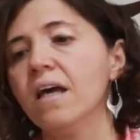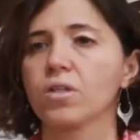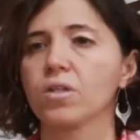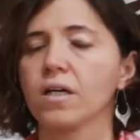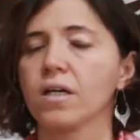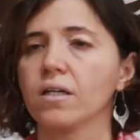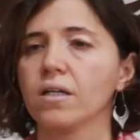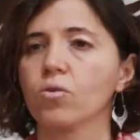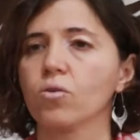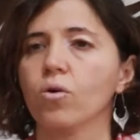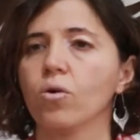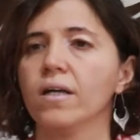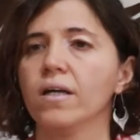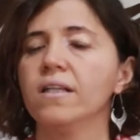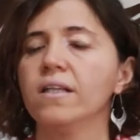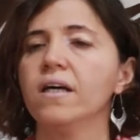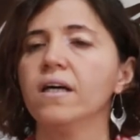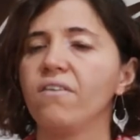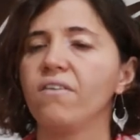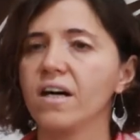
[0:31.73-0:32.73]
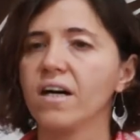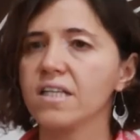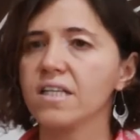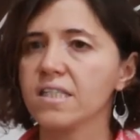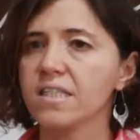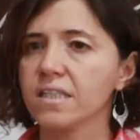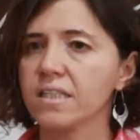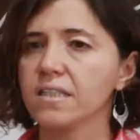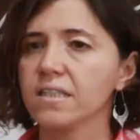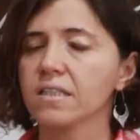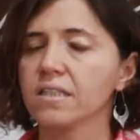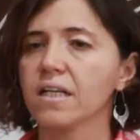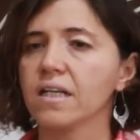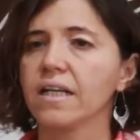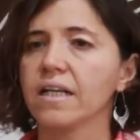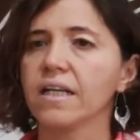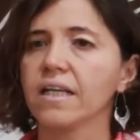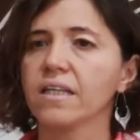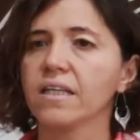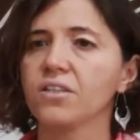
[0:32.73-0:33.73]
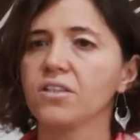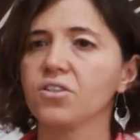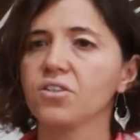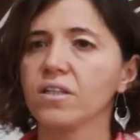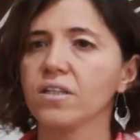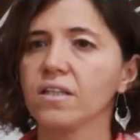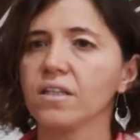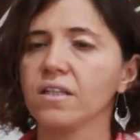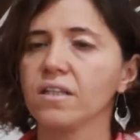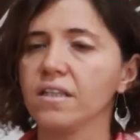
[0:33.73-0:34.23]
İşte Erdoğan faiz indirerek işte